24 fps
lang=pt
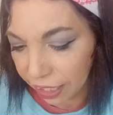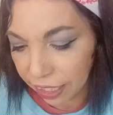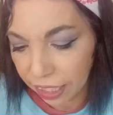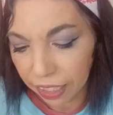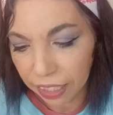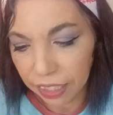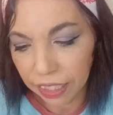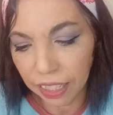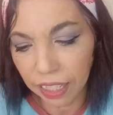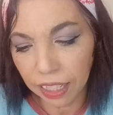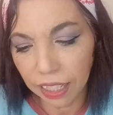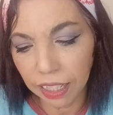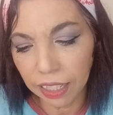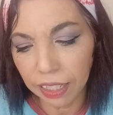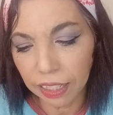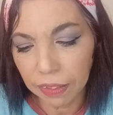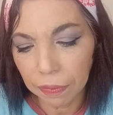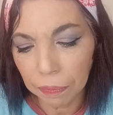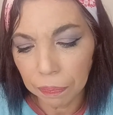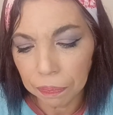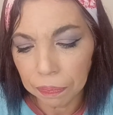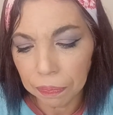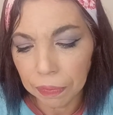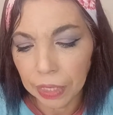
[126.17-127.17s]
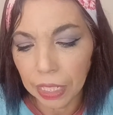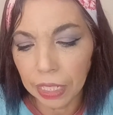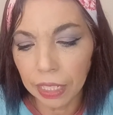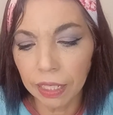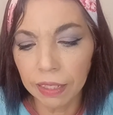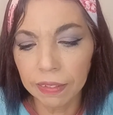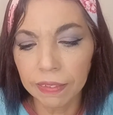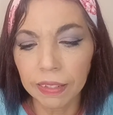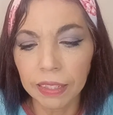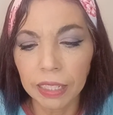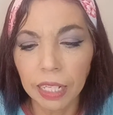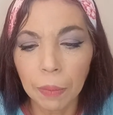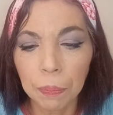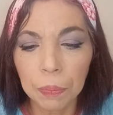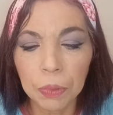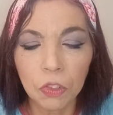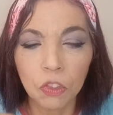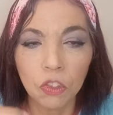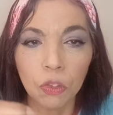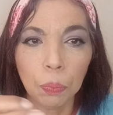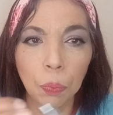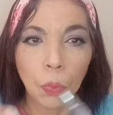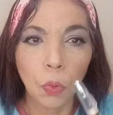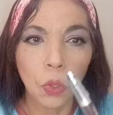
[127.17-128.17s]
E ganhei esse
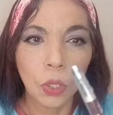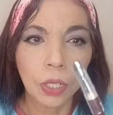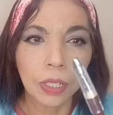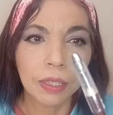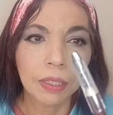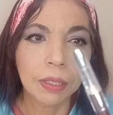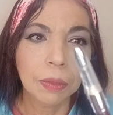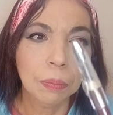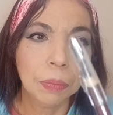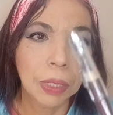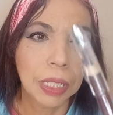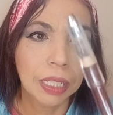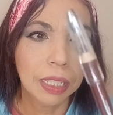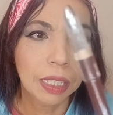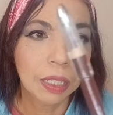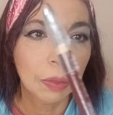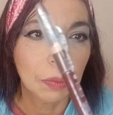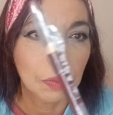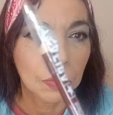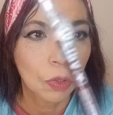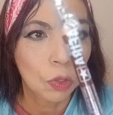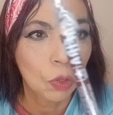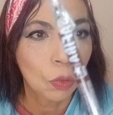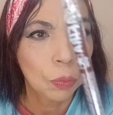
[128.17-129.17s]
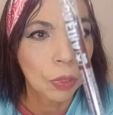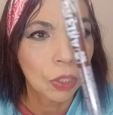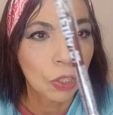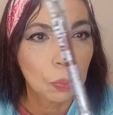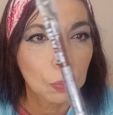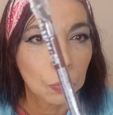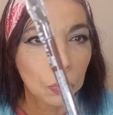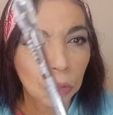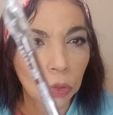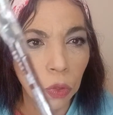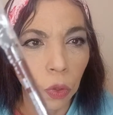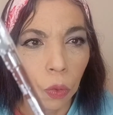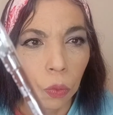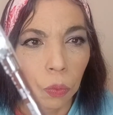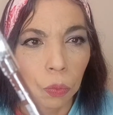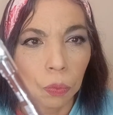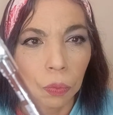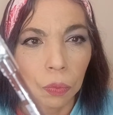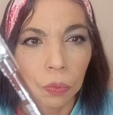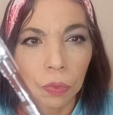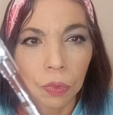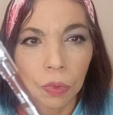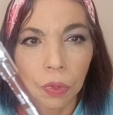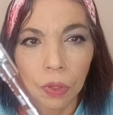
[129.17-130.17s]
lápis de boca também na, no mesmo tom.
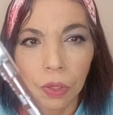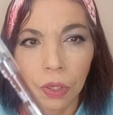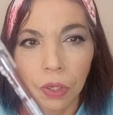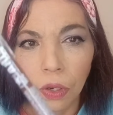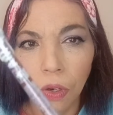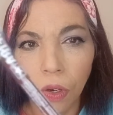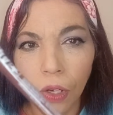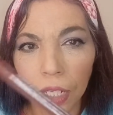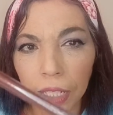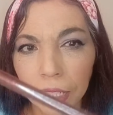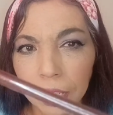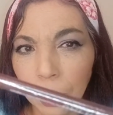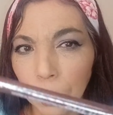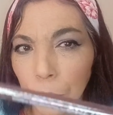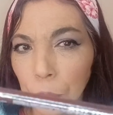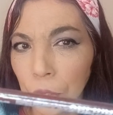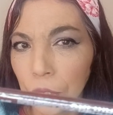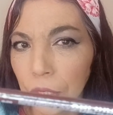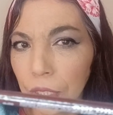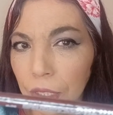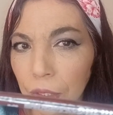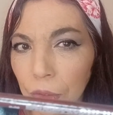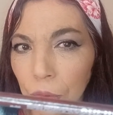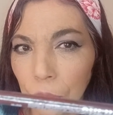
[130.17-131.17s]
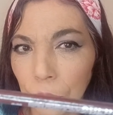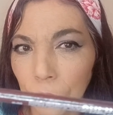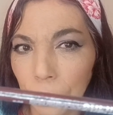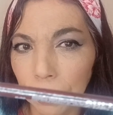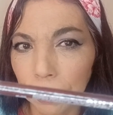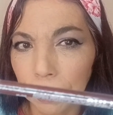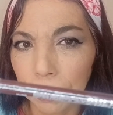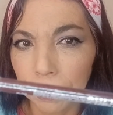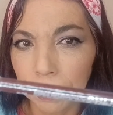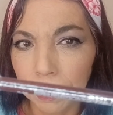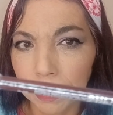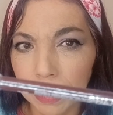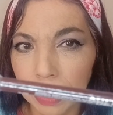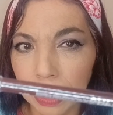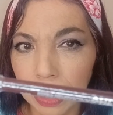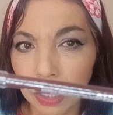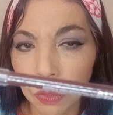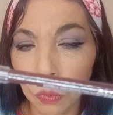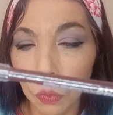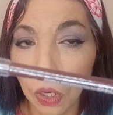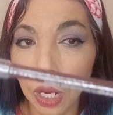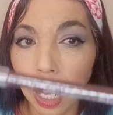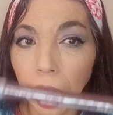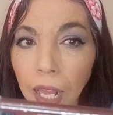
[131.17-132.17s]
Olha que bonito.
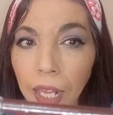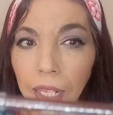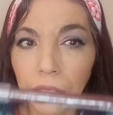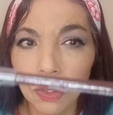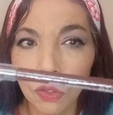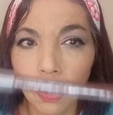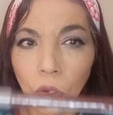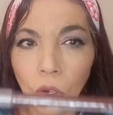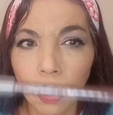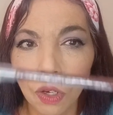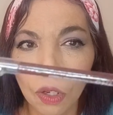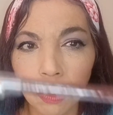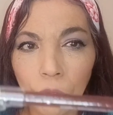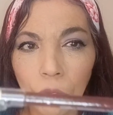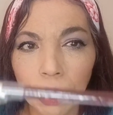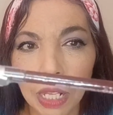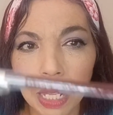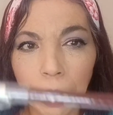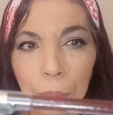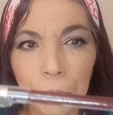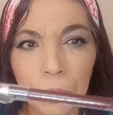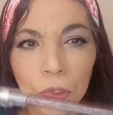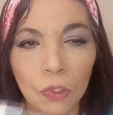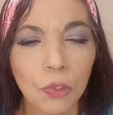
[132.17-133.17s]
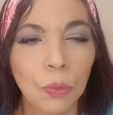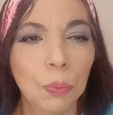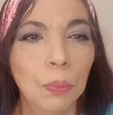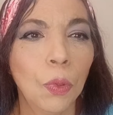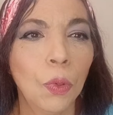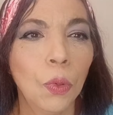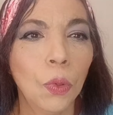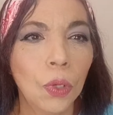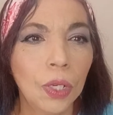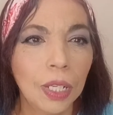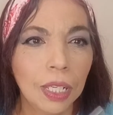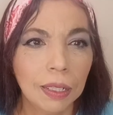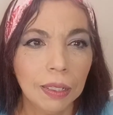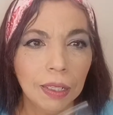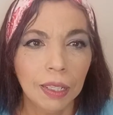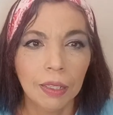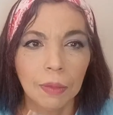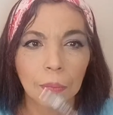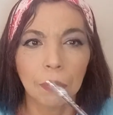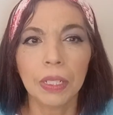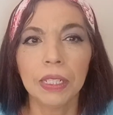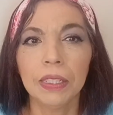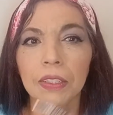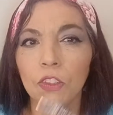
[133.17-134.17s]
Eu adoro lápis de boca
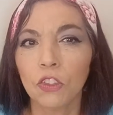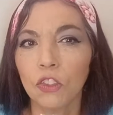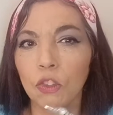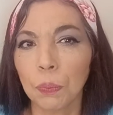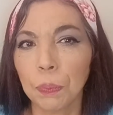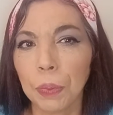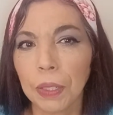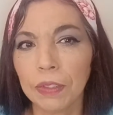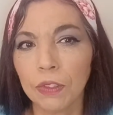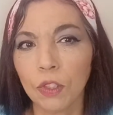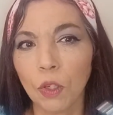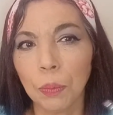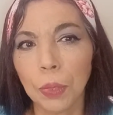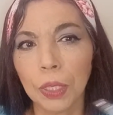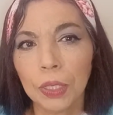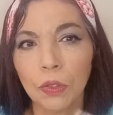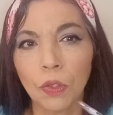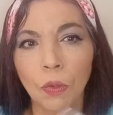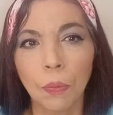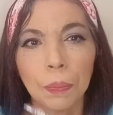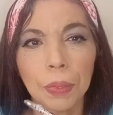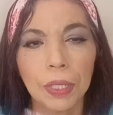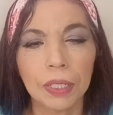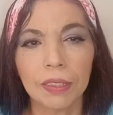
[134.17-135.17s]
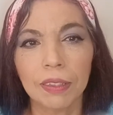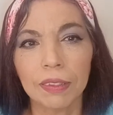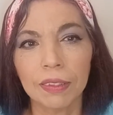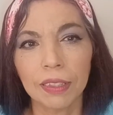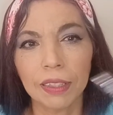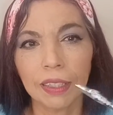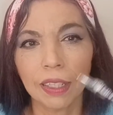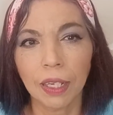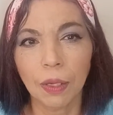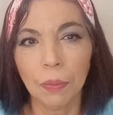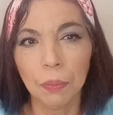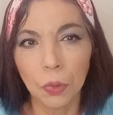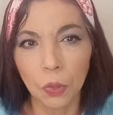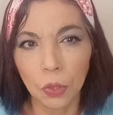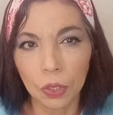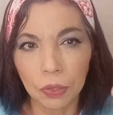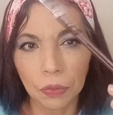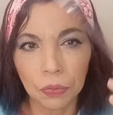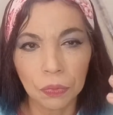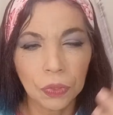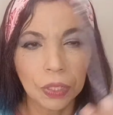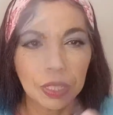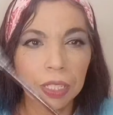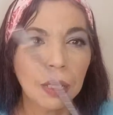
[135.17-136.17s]
antes de passar o batom, para desenhar a
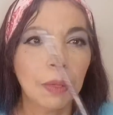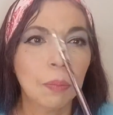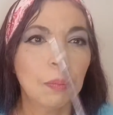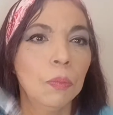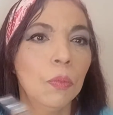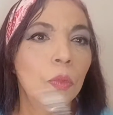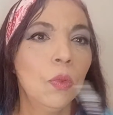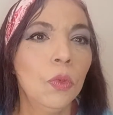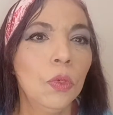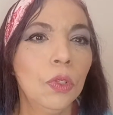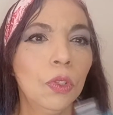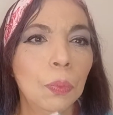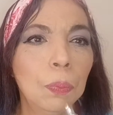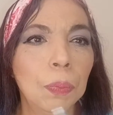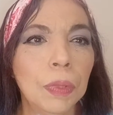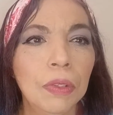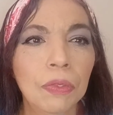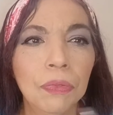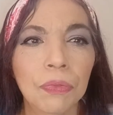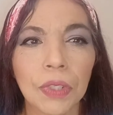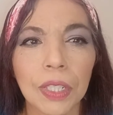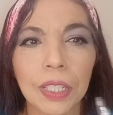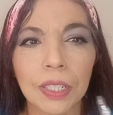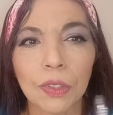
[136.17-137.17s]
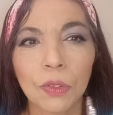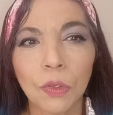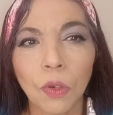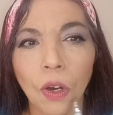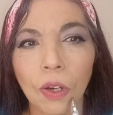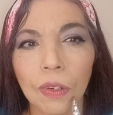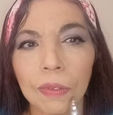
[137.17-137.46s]
boca. Fica muito perfeito,